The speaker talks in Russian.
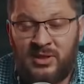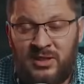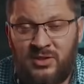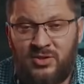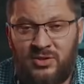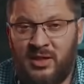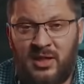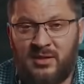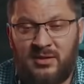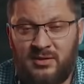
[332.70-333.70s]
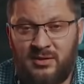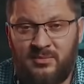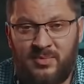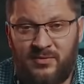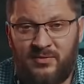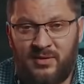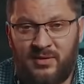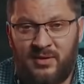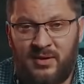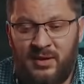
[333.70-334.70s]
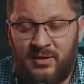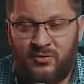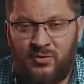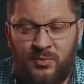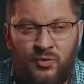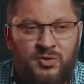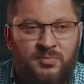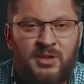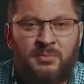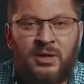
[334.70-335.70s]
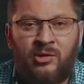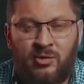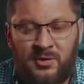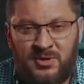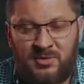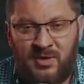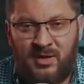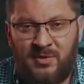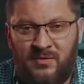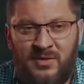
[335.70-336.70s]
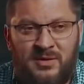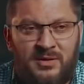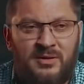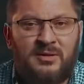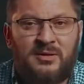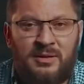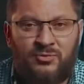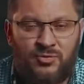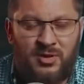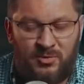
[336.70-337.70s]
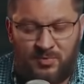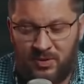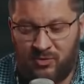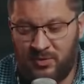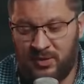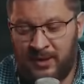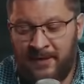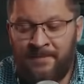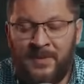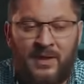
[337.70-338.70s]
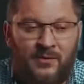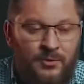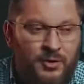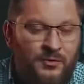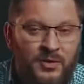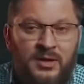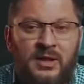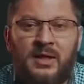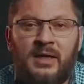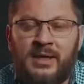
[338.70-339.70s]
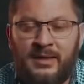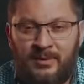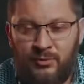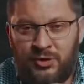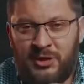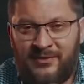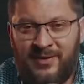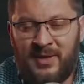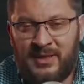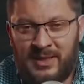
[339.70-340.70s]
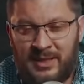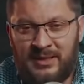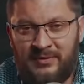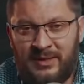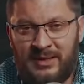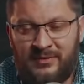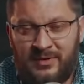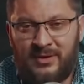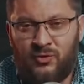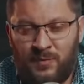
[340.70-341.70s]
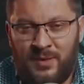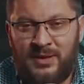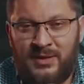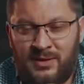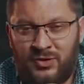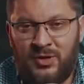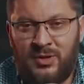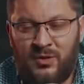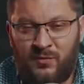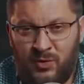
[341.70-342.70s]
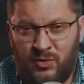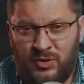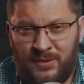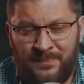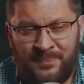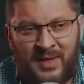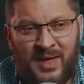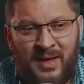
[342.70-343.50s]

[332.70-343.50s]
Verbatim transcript: Ну, сказочник редкостный, правда. Уже проще было банкротом себя объявить и там что-нибудь придумать. В общем, вы, когда мужчина вам рассказывает о своих супер достижениях в прошлом,